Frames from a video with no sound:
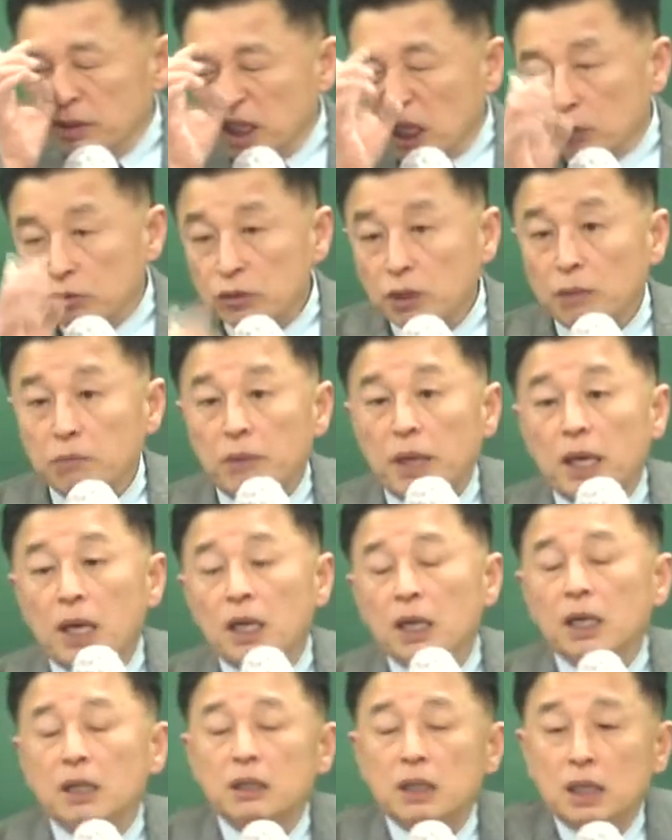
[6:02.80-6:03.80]
나중에
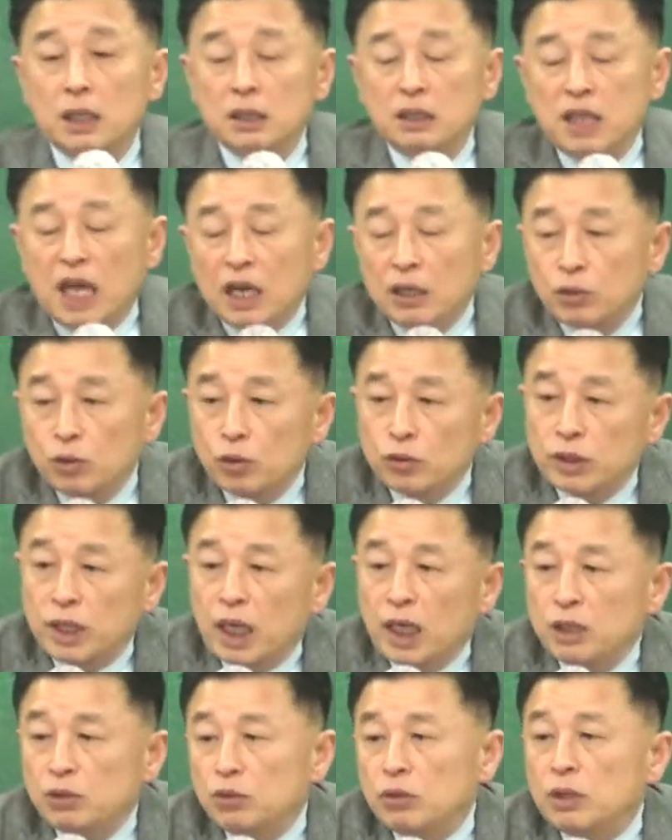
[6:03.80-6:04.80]
매각에 따른 양도
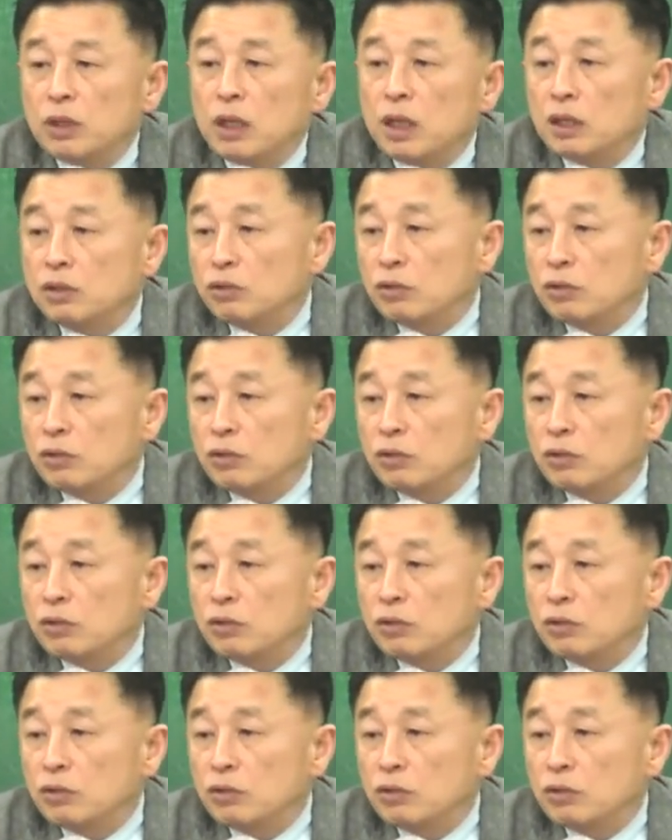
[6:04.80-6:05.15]
차익도 기대할